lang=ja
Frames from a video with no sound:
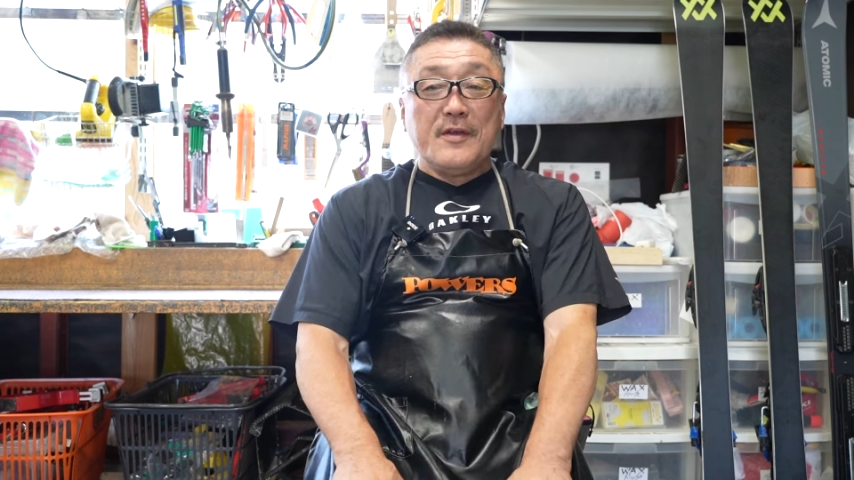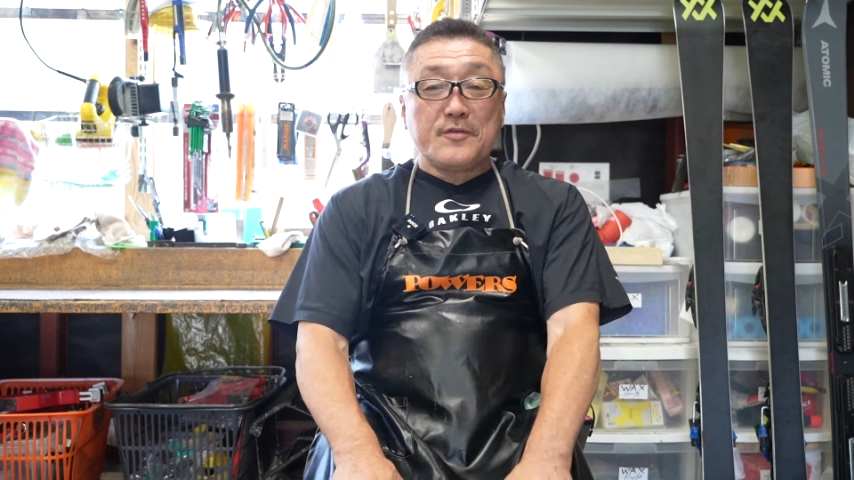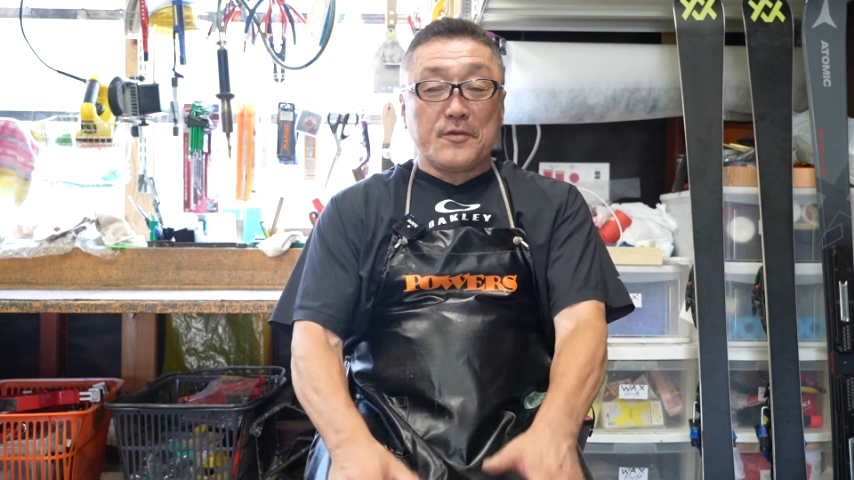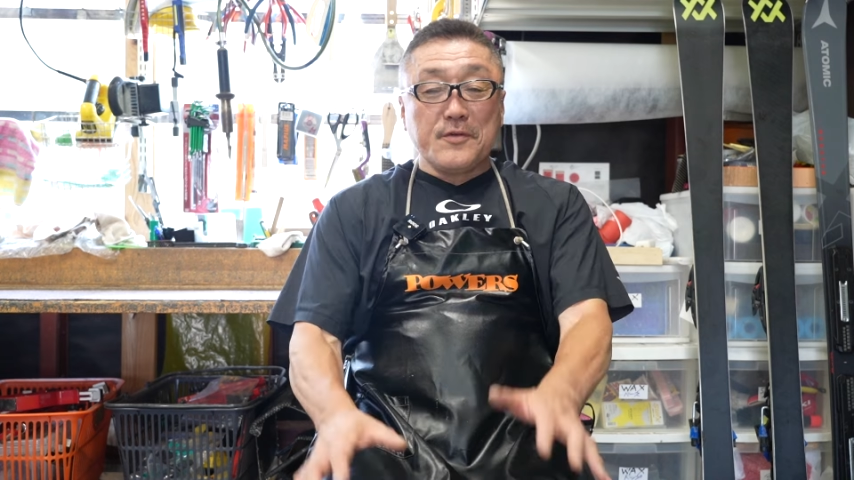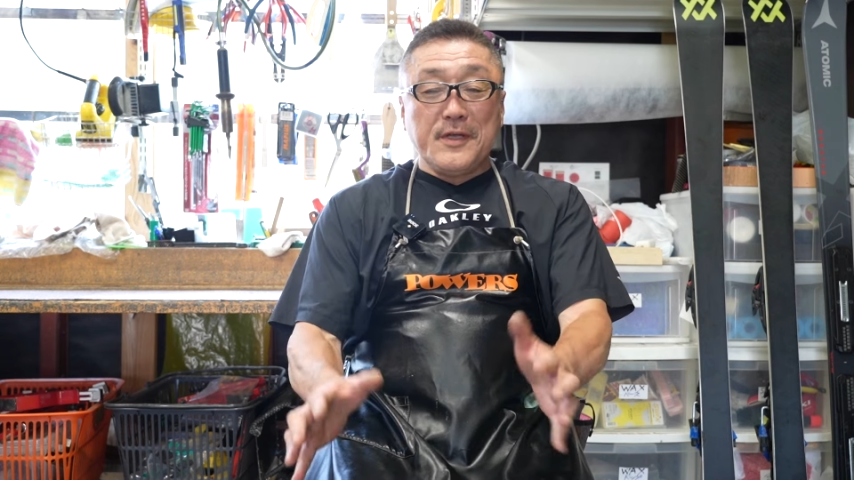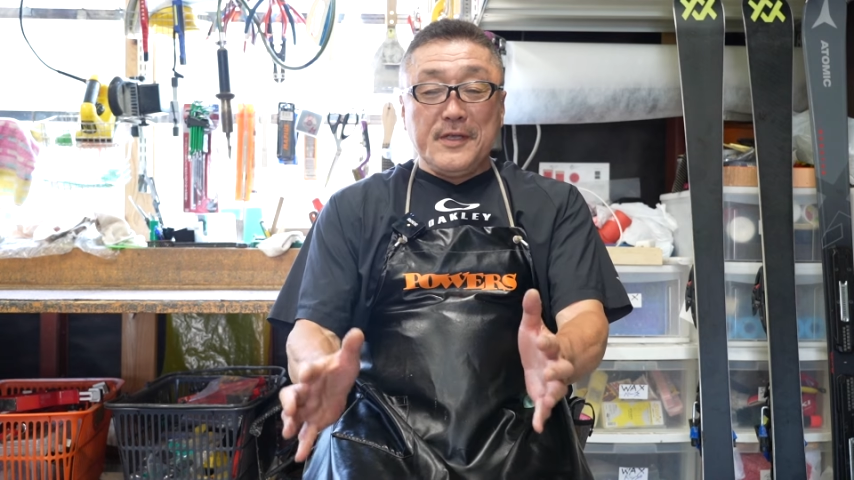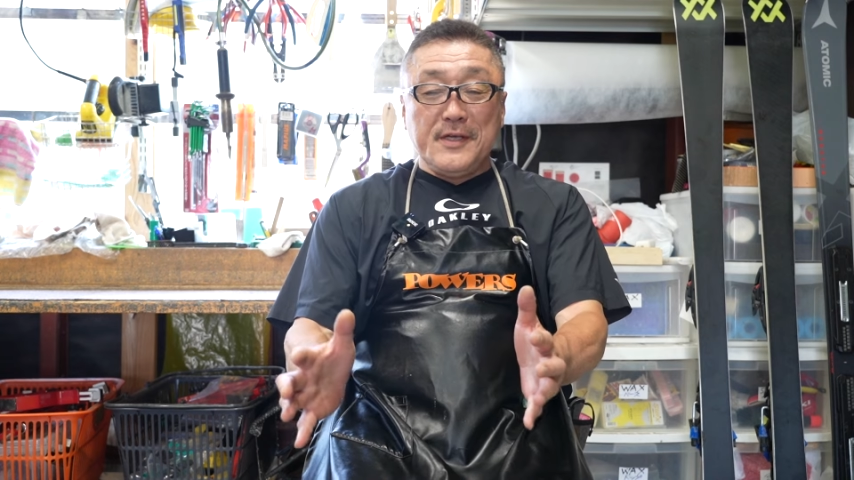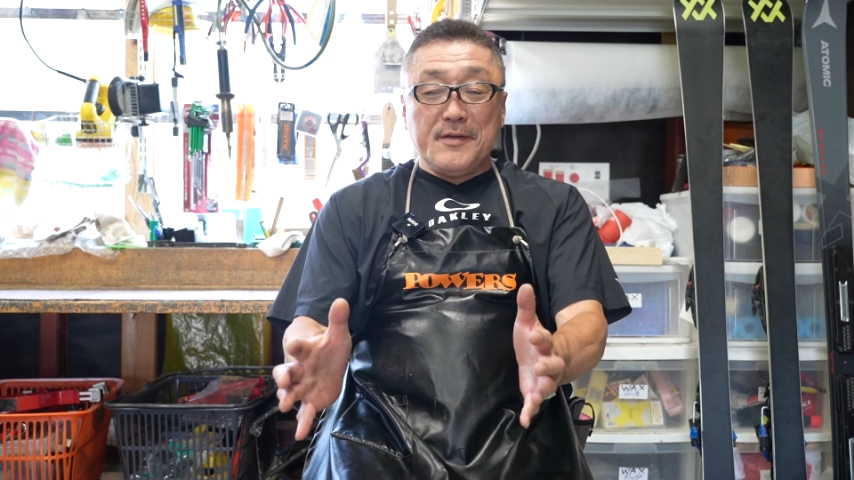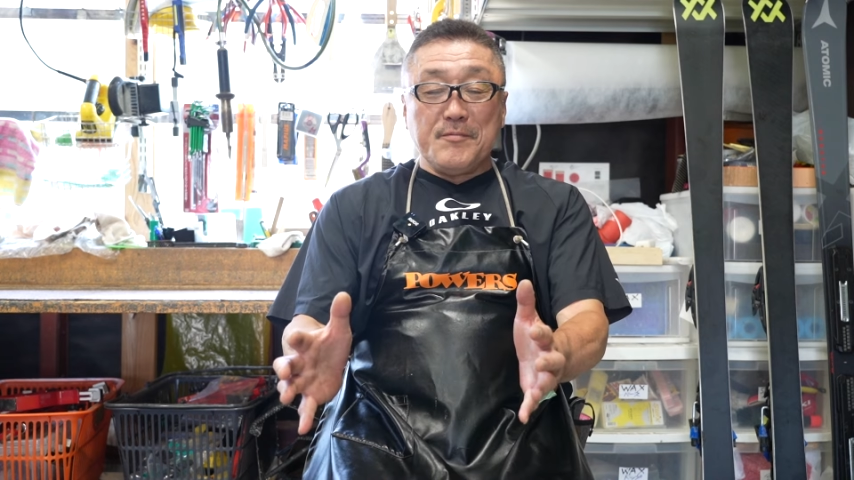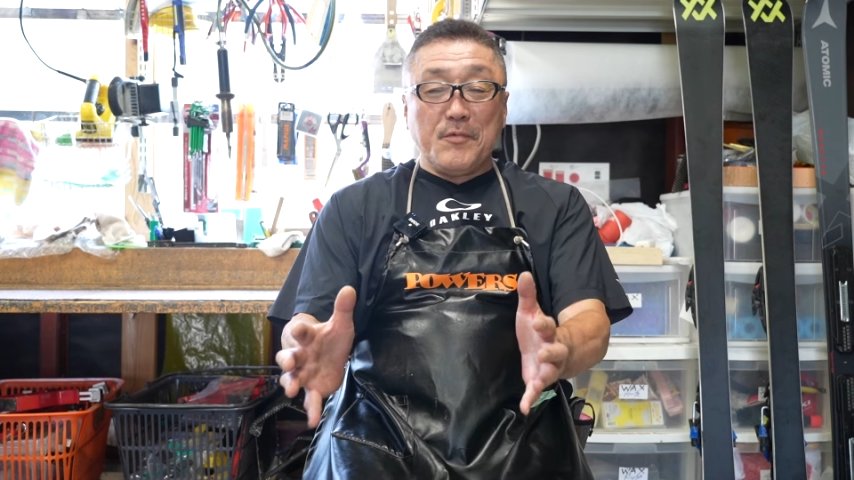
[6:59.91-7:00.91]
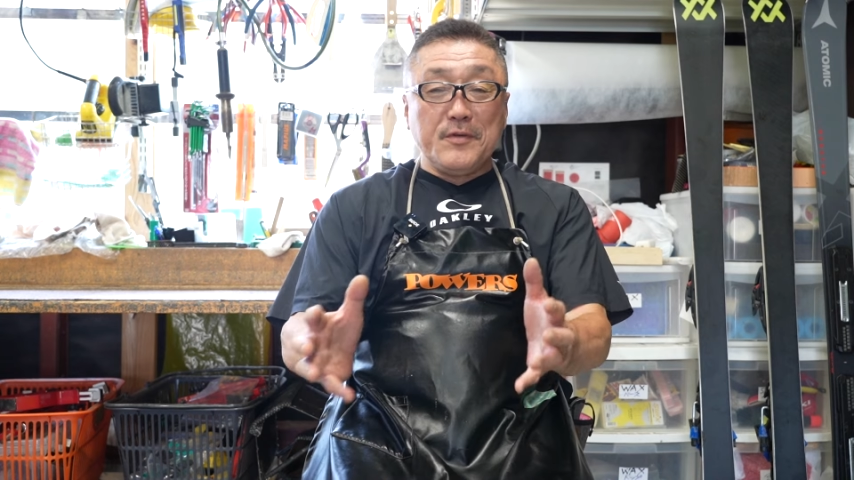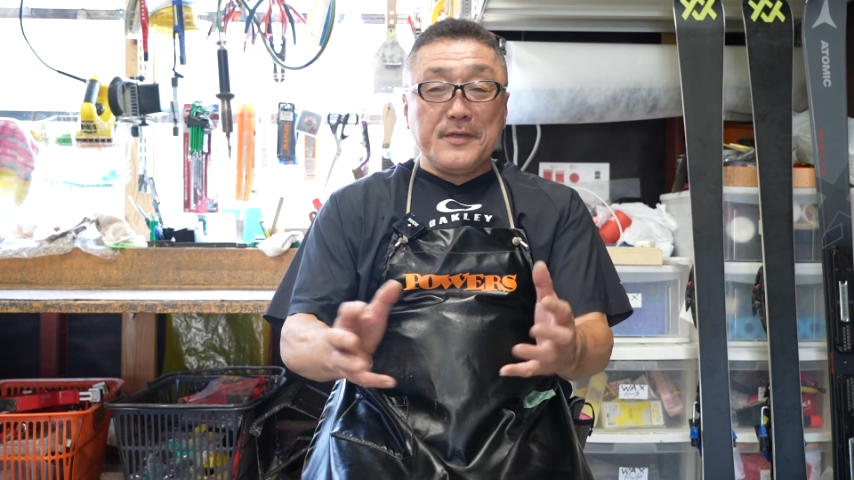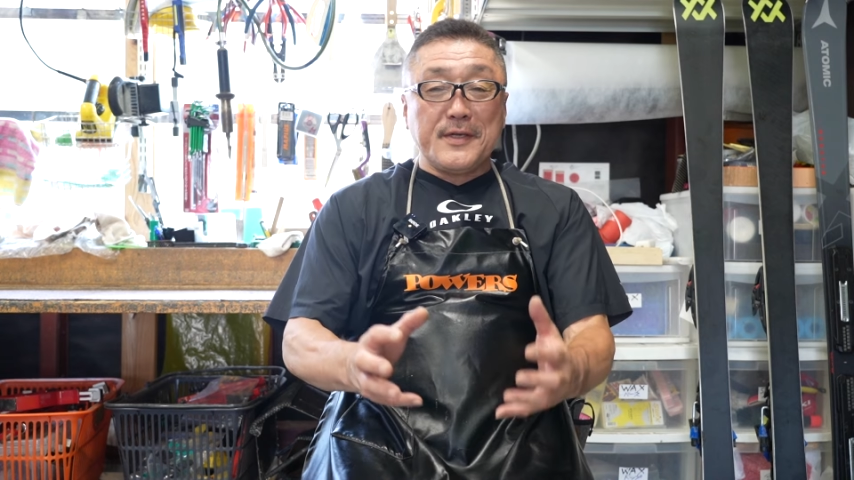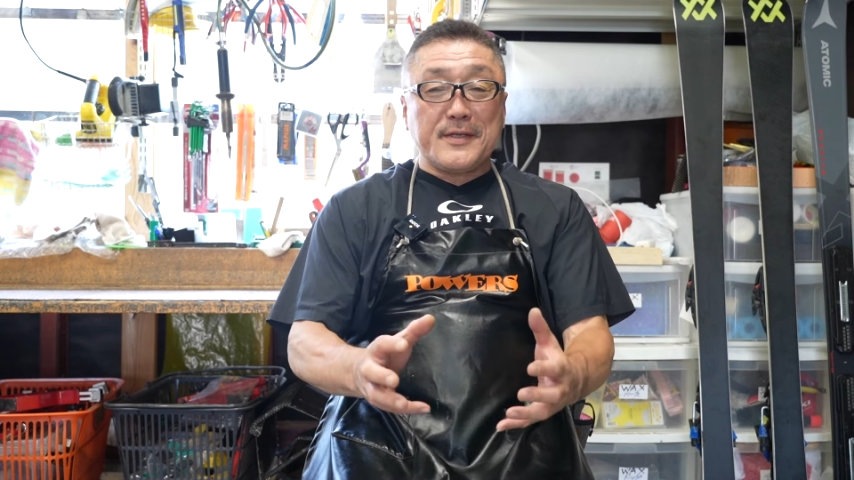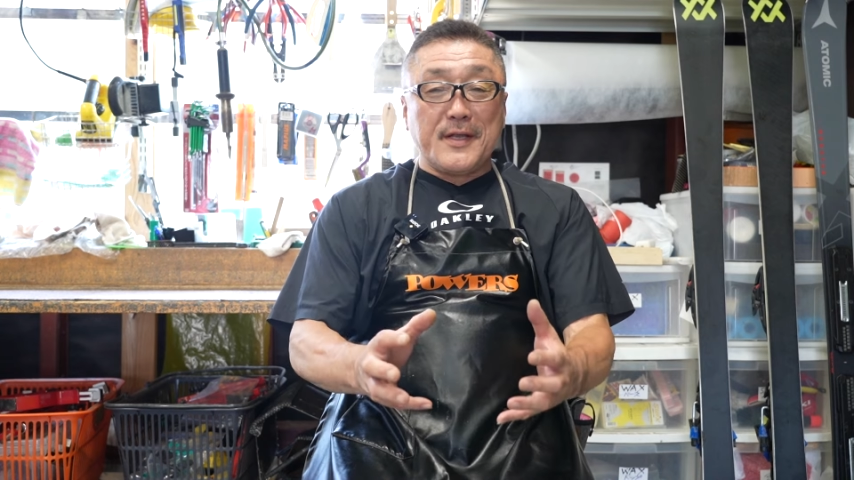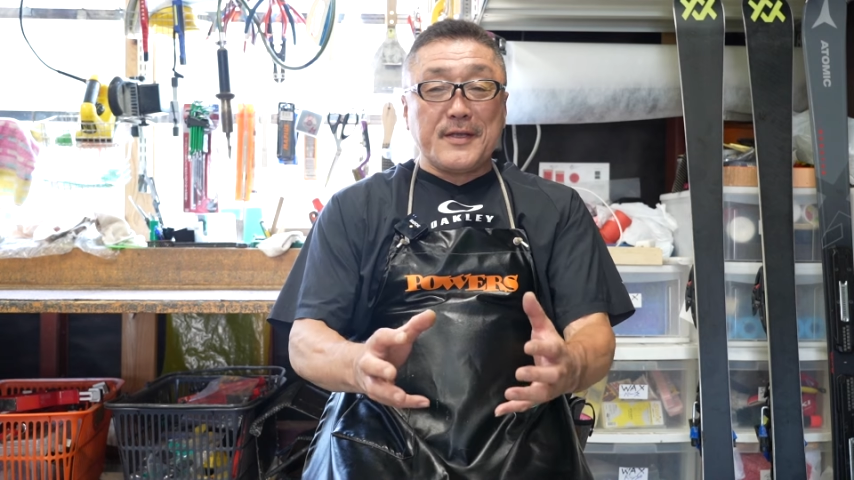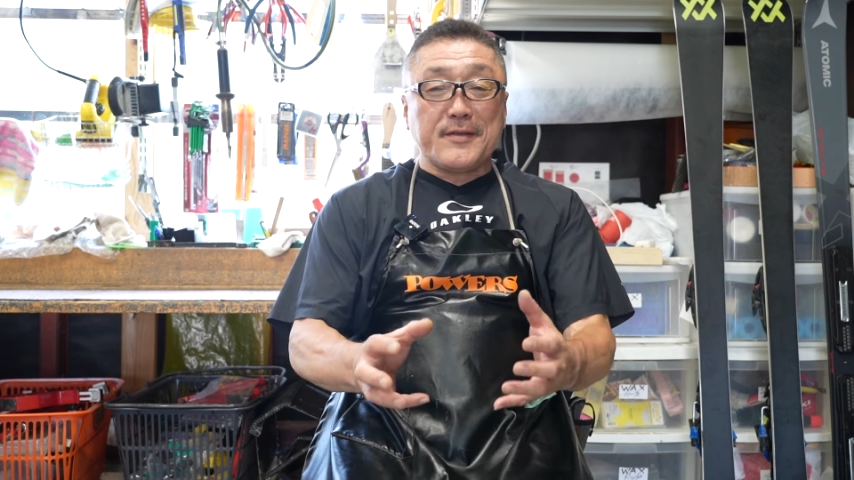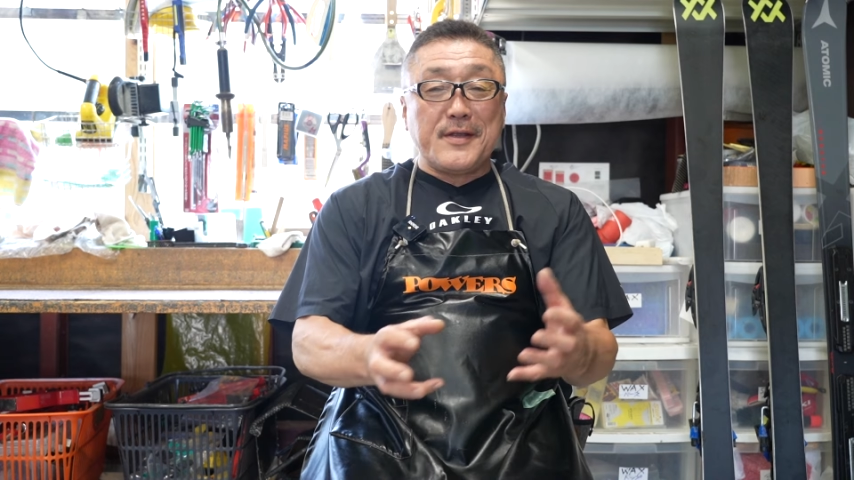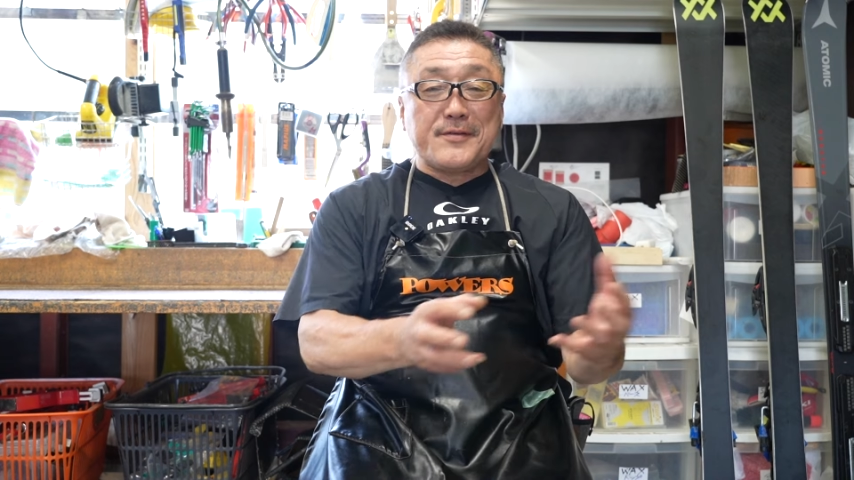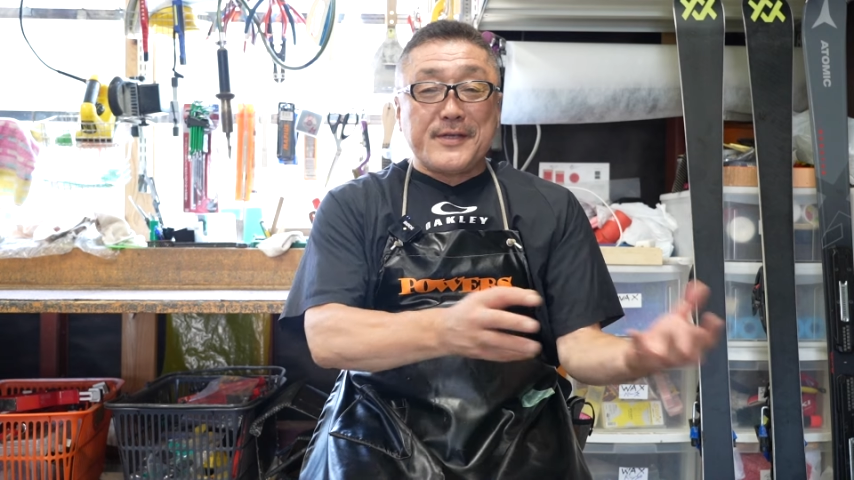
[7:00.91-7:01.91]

その時に持ってきたら出さな